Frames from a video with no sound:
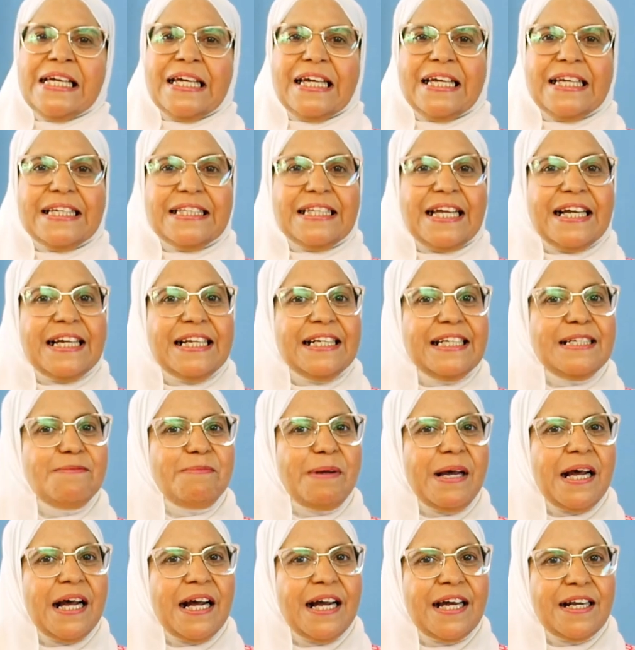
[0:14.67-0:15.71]
آه، داخلين
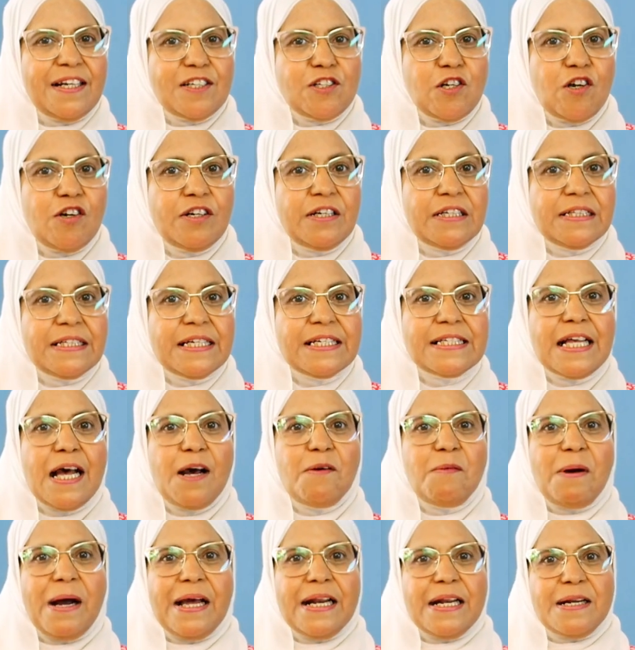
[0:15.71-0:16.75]
بقى على شهر
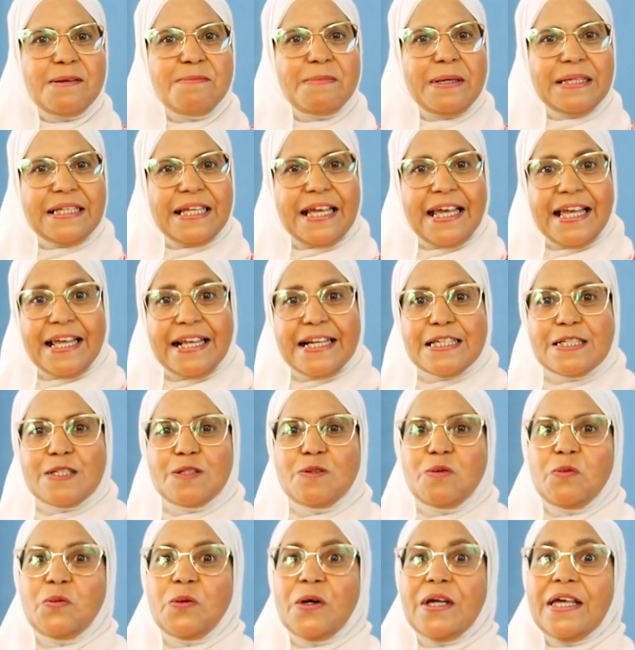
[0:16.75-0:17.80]
تسعة وعلى
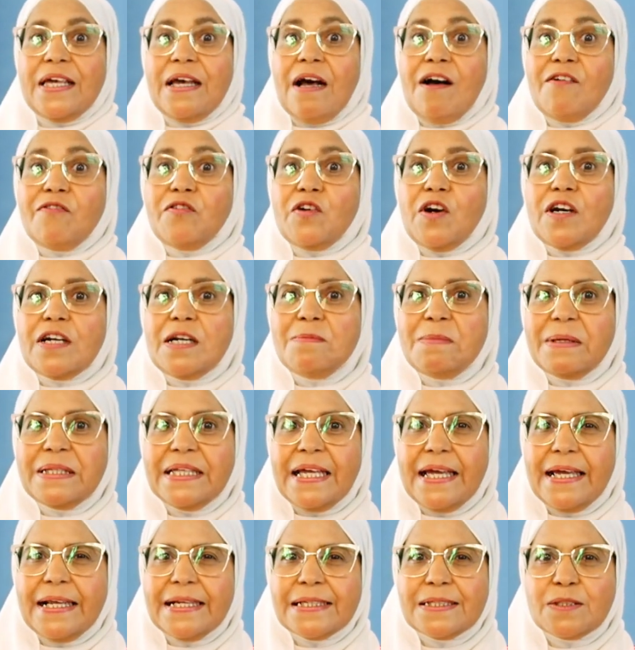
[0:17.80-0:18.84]
المدارس وأفكار
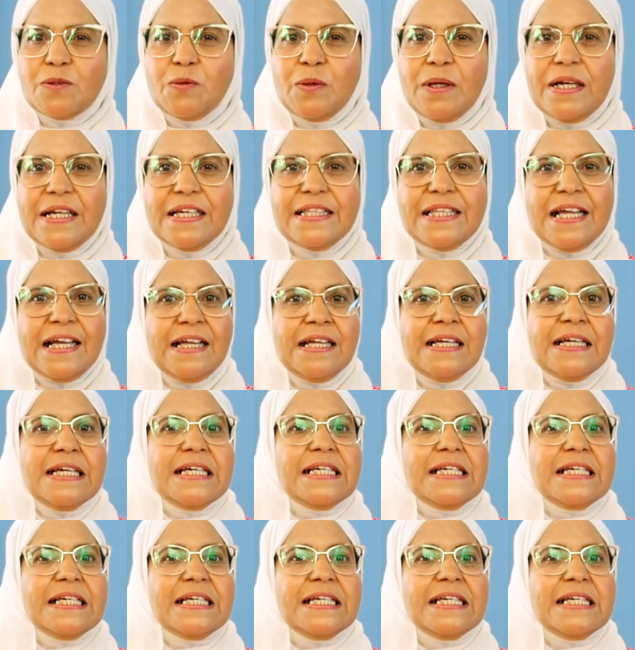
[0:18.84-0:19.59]
المدارس كلنا